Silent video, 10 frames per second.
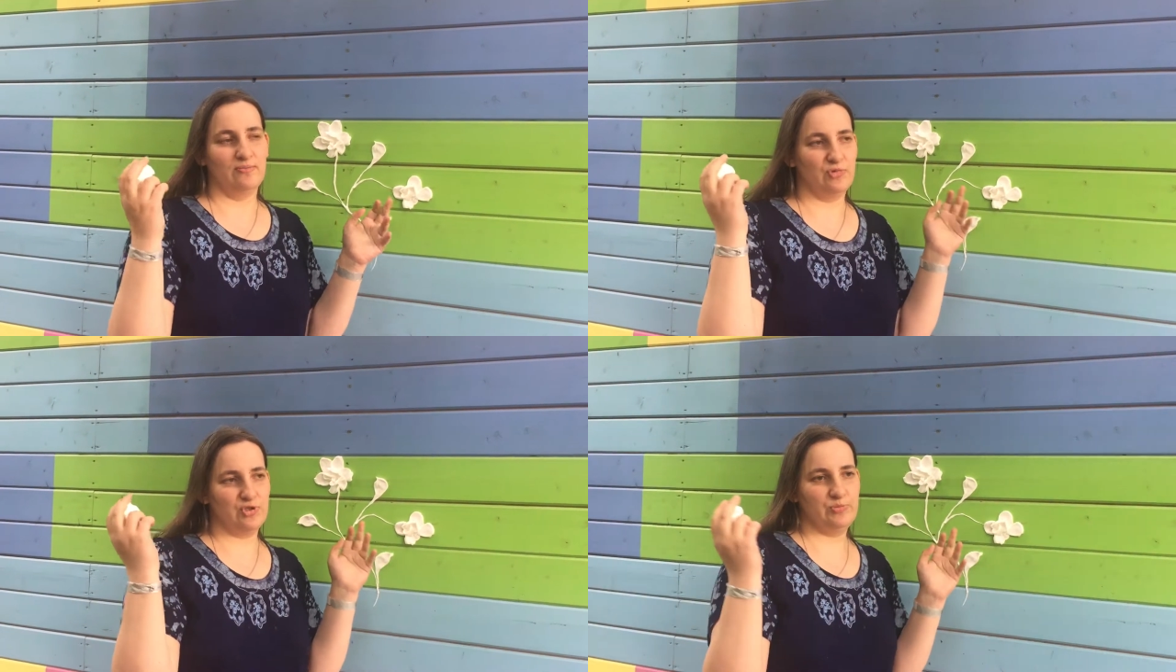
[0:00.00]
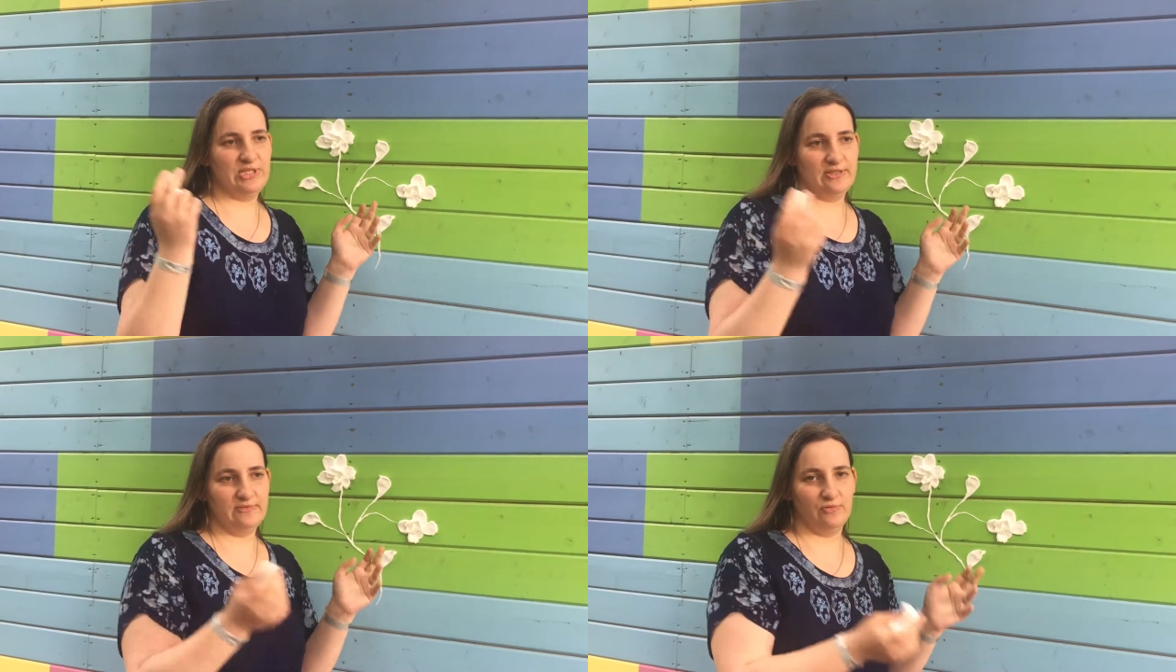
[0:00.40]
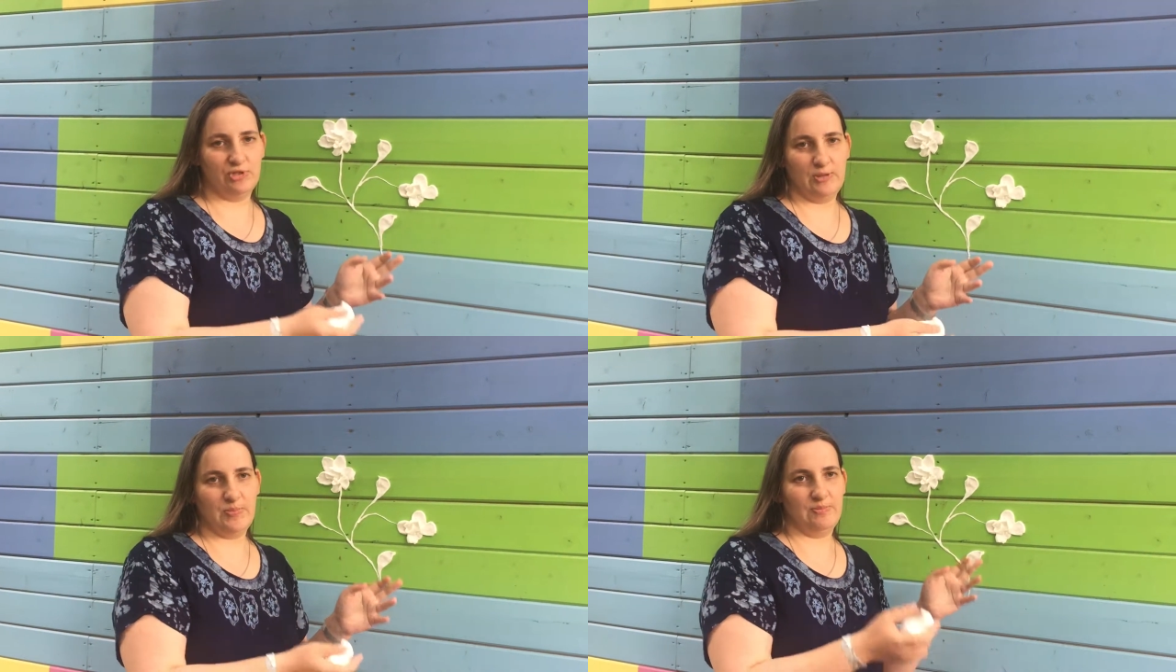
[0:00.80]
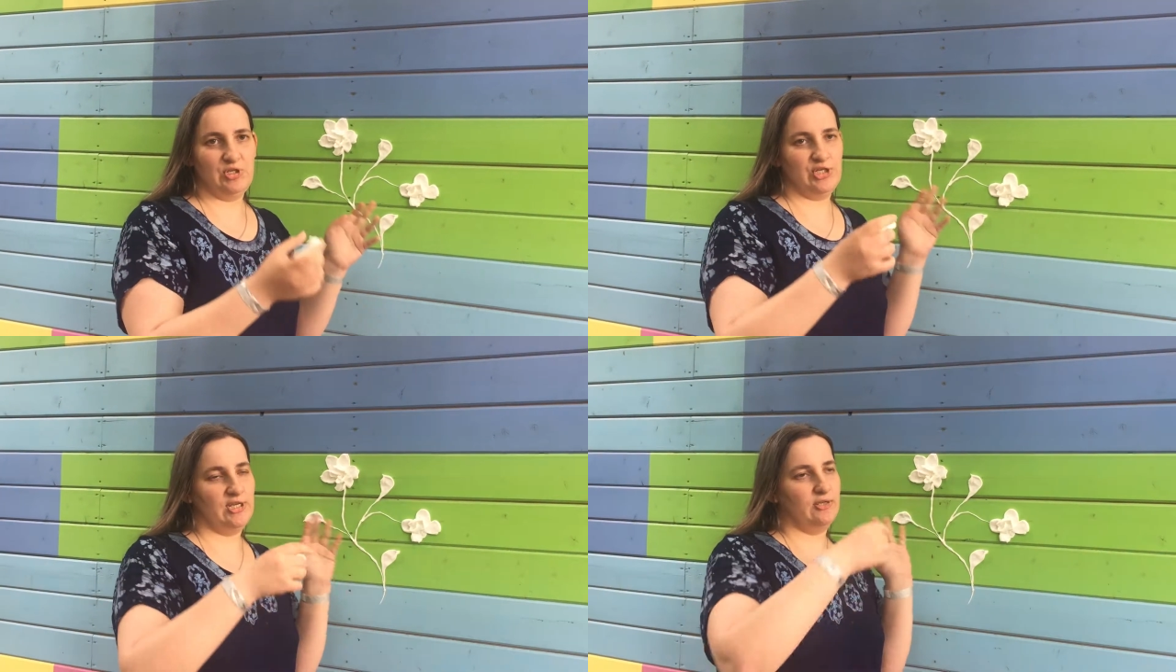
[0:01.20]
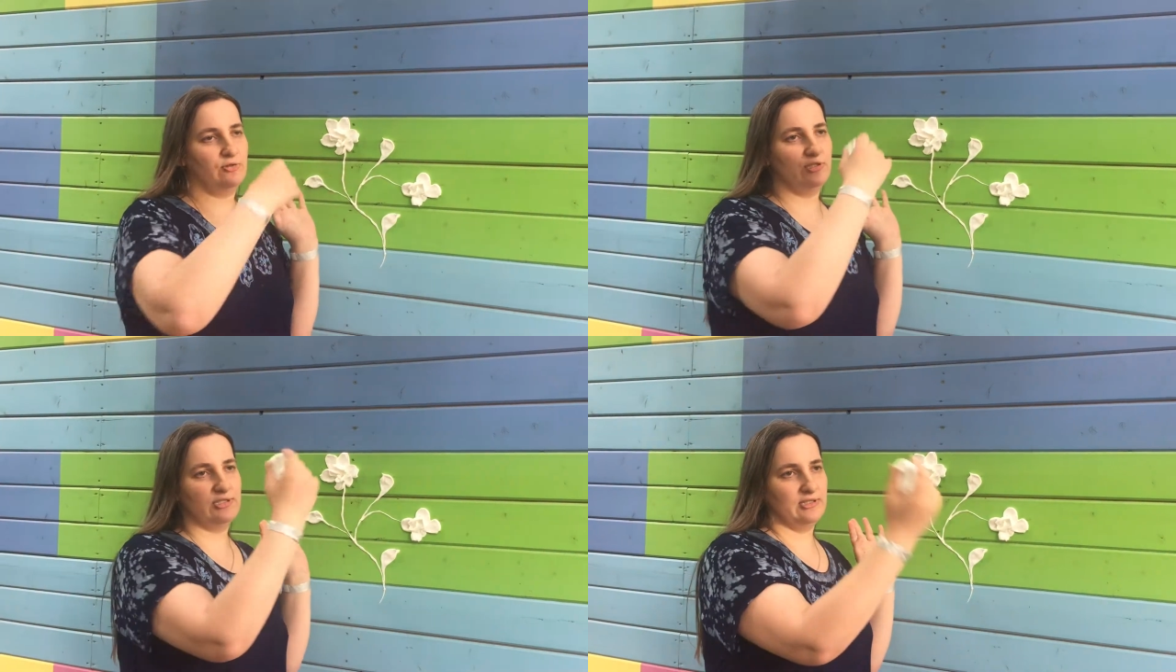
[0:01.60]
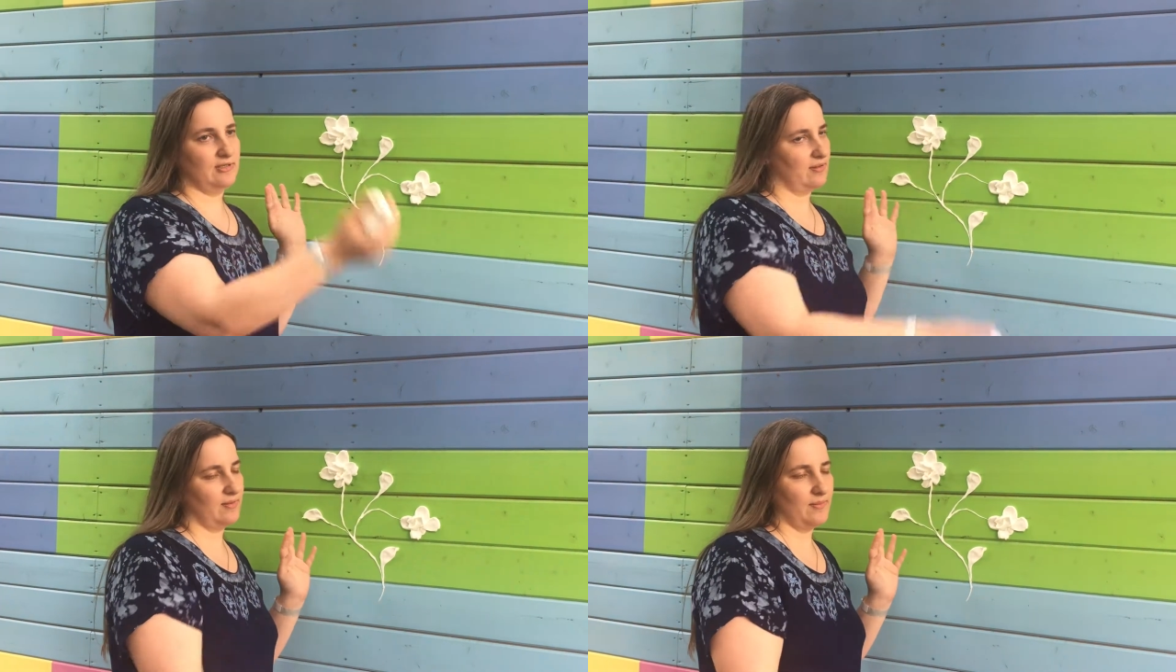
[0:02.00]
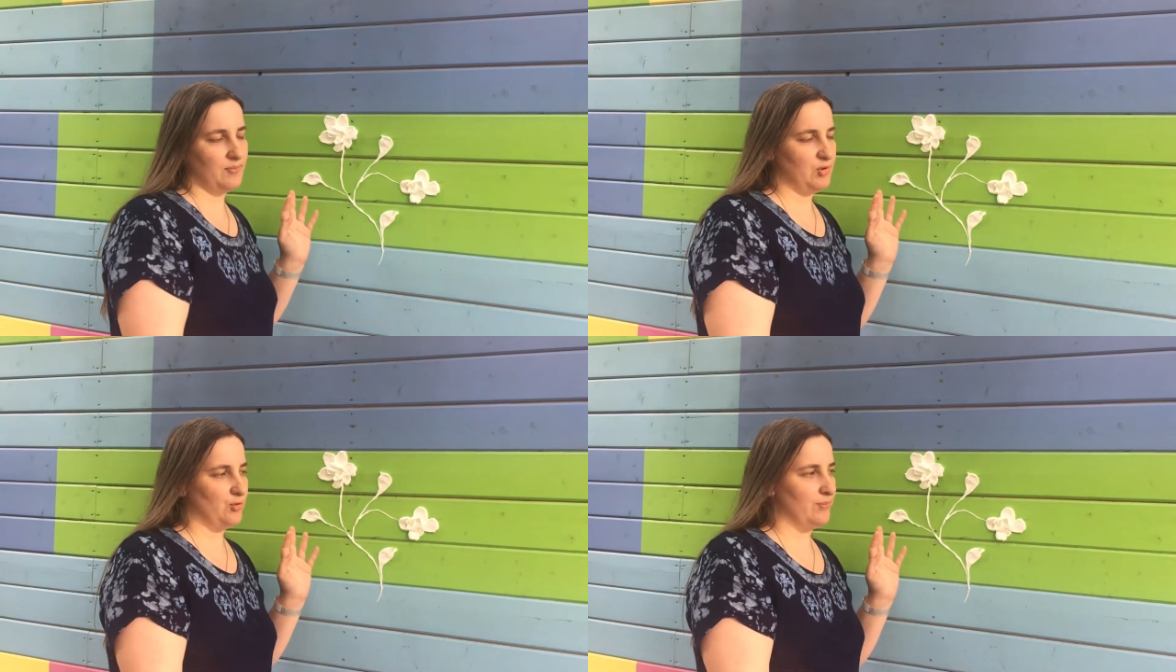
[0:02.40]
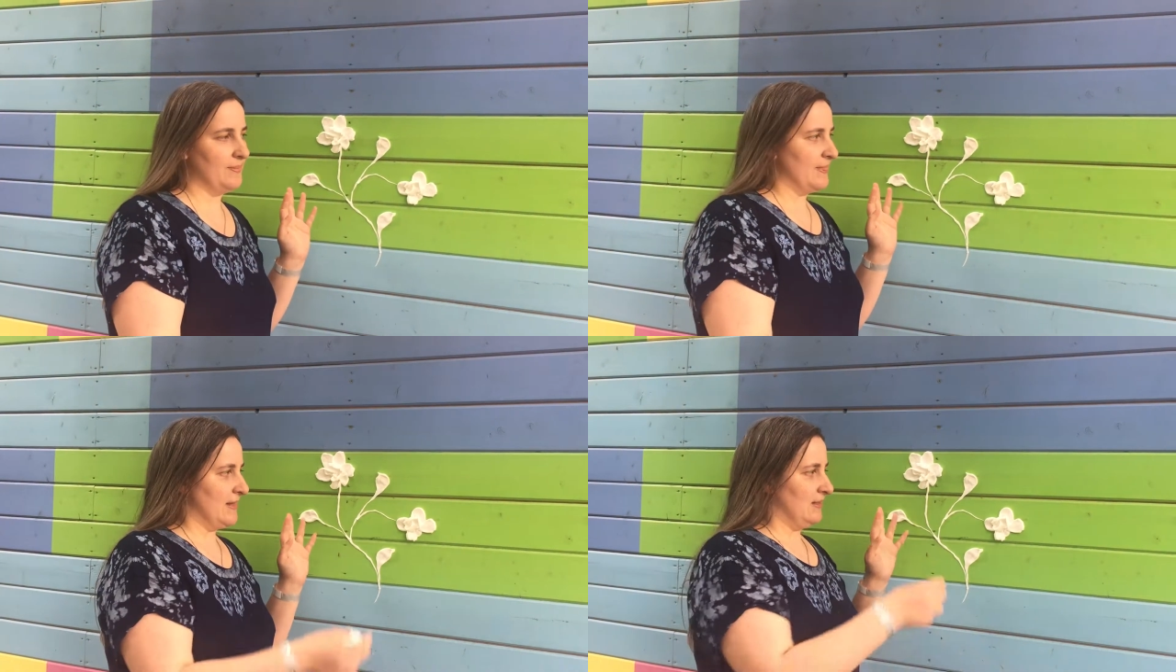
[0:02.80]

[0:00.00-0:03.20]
можем делать внутри помещений, то есть а, объем